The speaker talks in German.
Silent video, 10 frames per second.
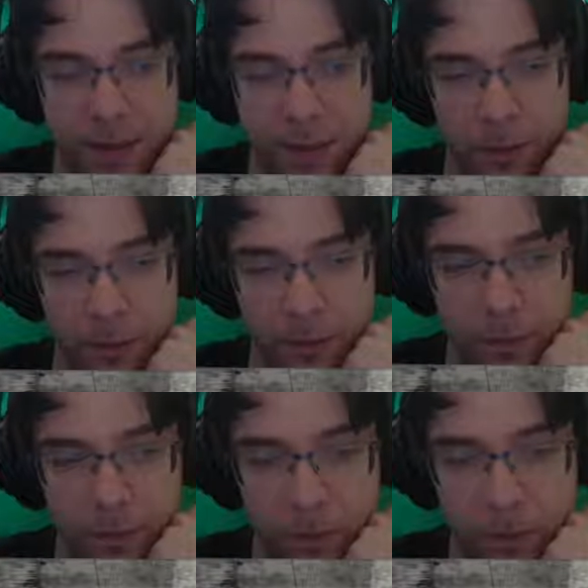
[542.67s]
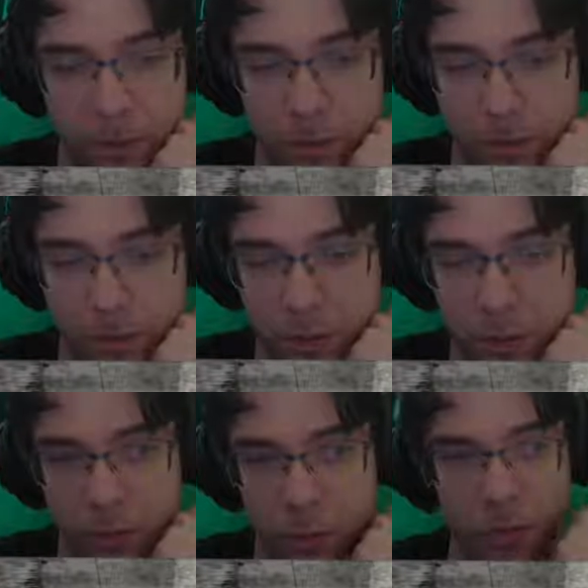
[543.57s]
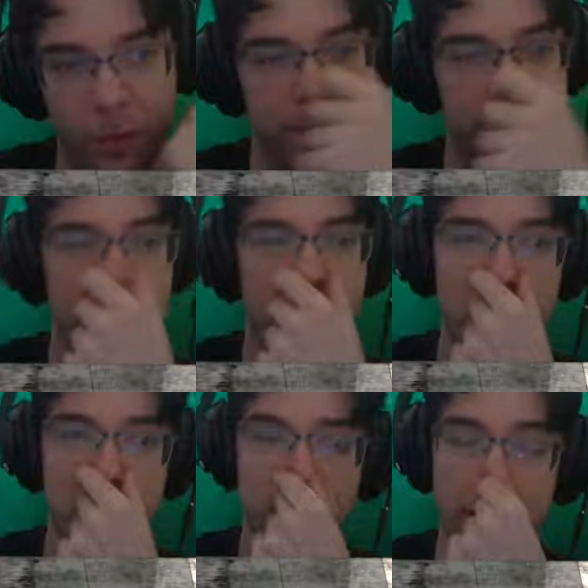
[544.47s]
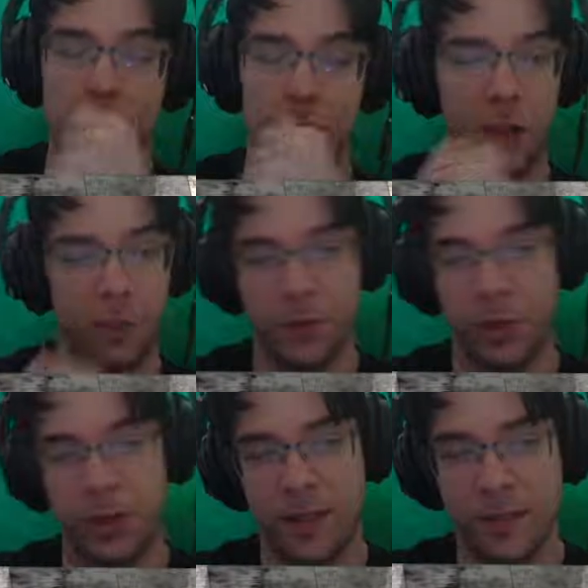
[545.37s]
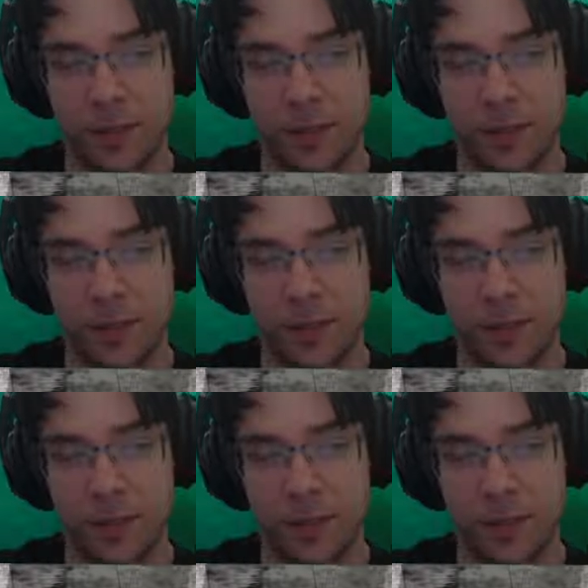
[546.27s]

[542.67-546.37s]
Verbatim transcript: hin. Probieren's. Aber ich glaube nicht, dass das